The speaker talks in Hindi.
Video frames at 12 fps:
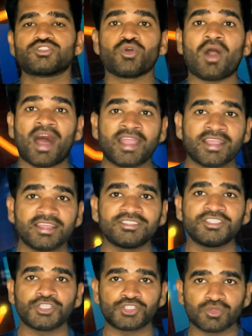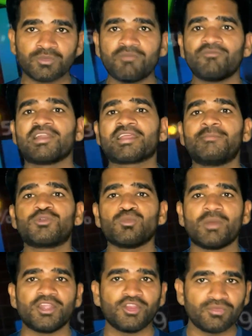सो हाई गाइस दिस इज शुभम वेलकम टू
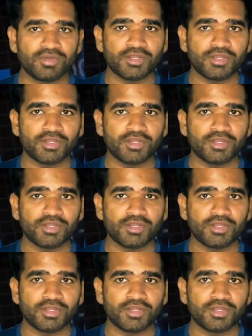माई न्यू